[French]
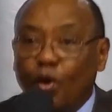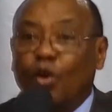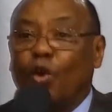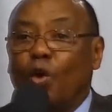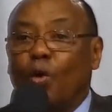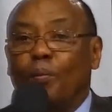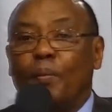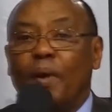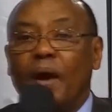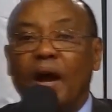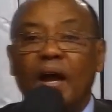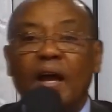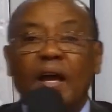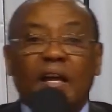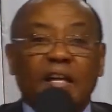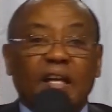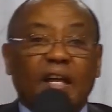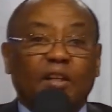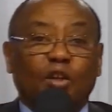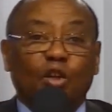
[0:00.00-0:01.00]
combats,
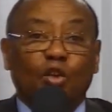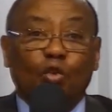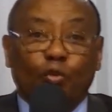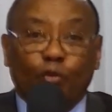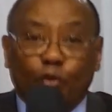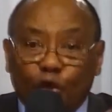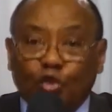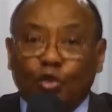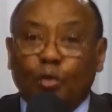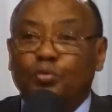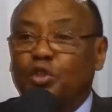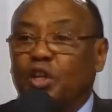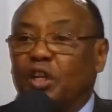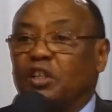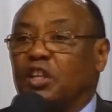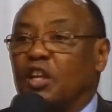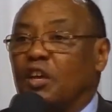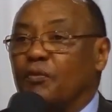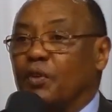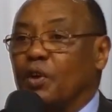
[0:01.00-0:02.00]
il y a de nouveaux
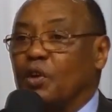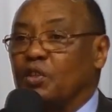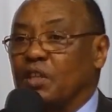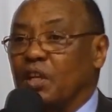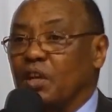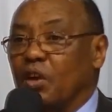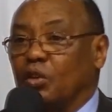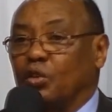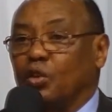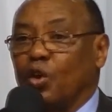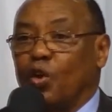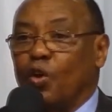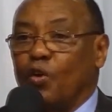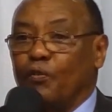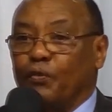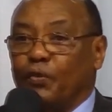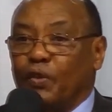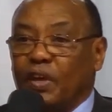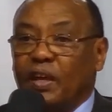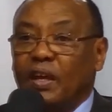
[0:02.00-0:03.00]
objectifs que le Seigneur te
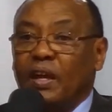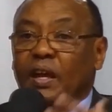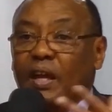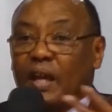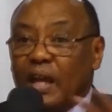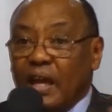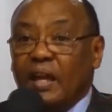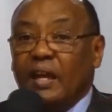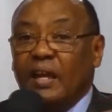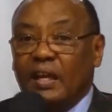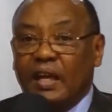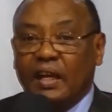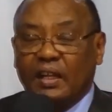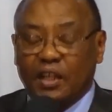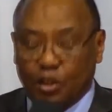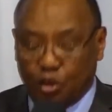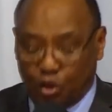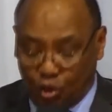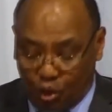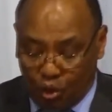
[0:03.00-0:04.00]
confie et il y a des
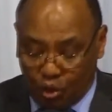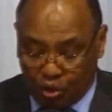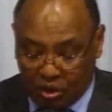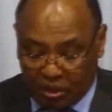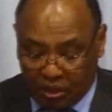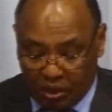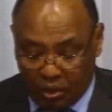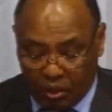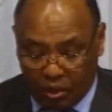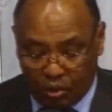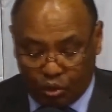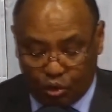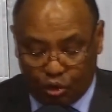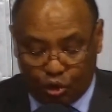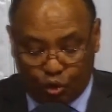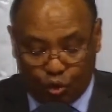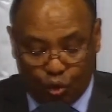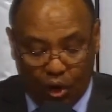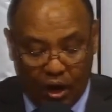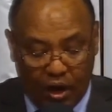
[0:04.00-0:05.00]
choses que tu
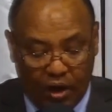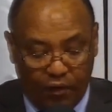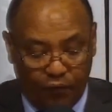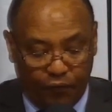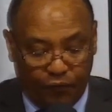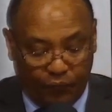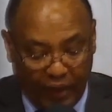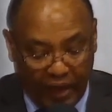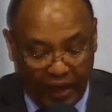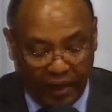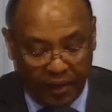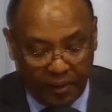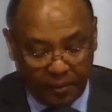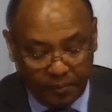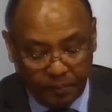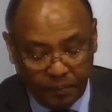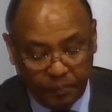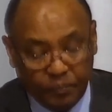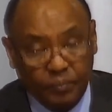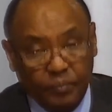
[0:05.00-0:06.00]
dois faire.
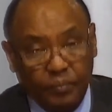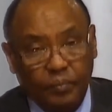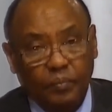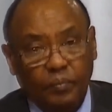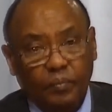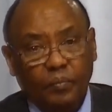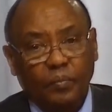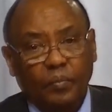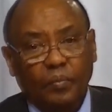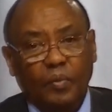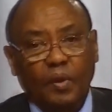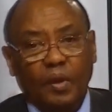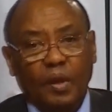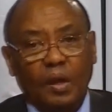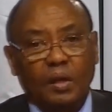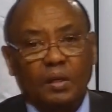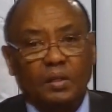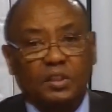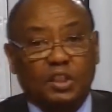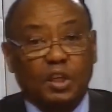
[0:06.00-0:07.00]

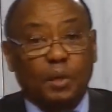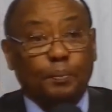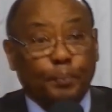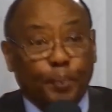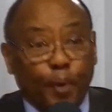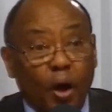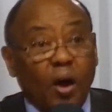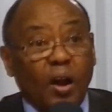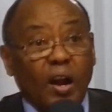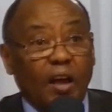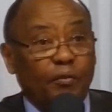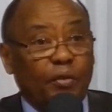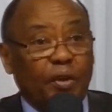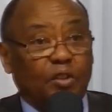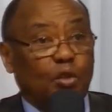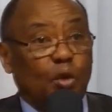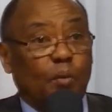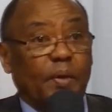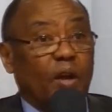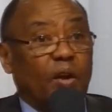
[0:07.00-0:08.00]
Si Paul avait
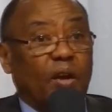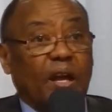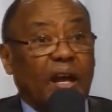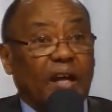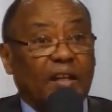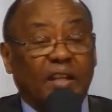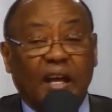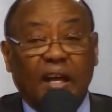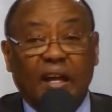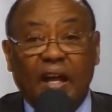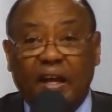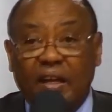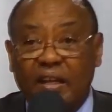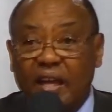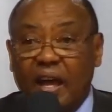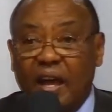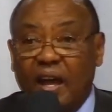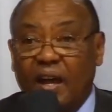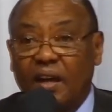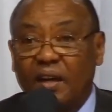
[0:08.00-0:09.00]
seulement regardé en
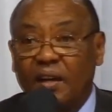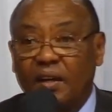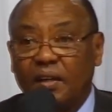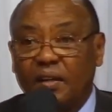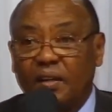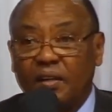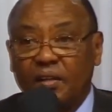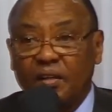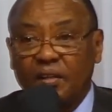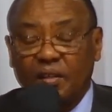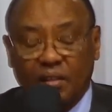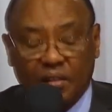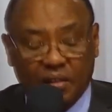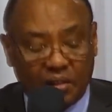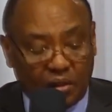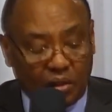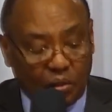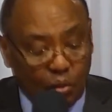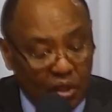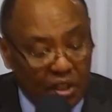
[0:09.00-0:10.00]
arrière,
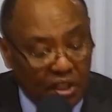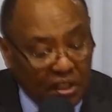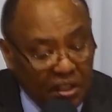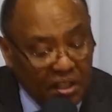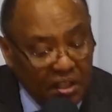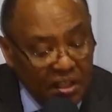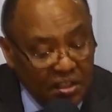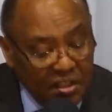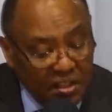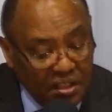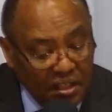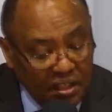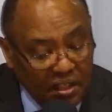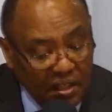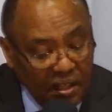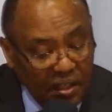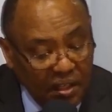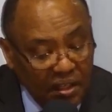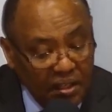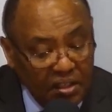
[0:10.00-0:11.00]
lui, il dit ici
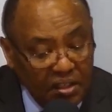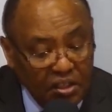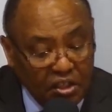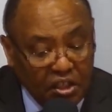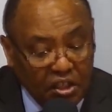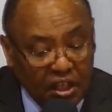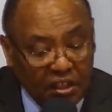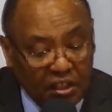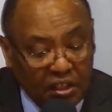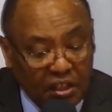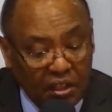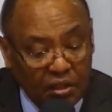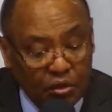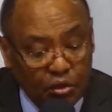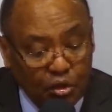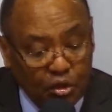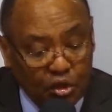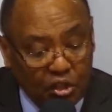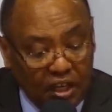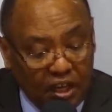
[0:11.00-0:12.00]
J'ai été
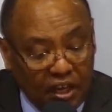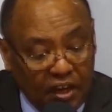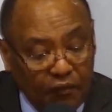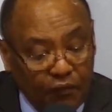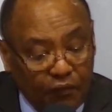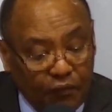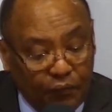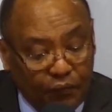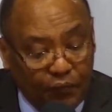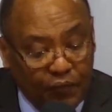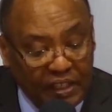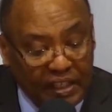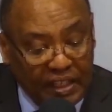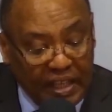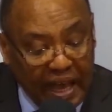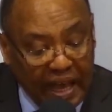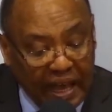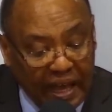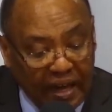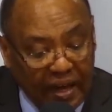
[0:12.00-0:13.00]
jugé
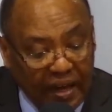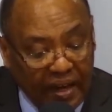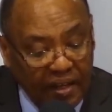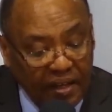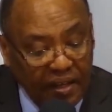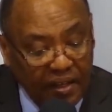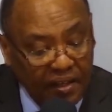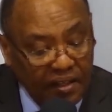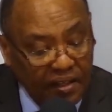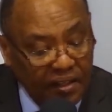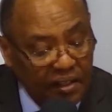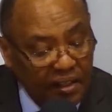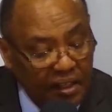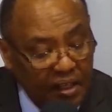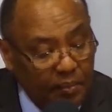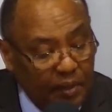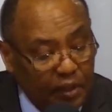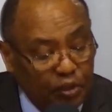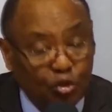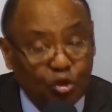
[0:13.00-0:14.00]
fidèle. Il
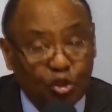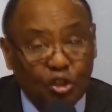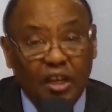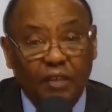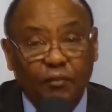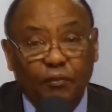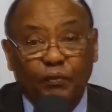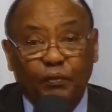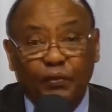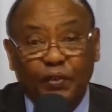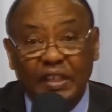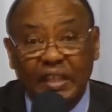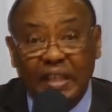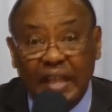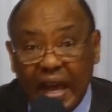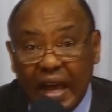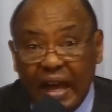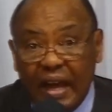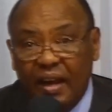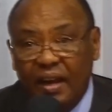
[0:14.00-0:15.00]
m'a jugé
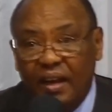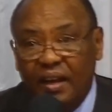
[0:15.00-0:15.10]
fidèle.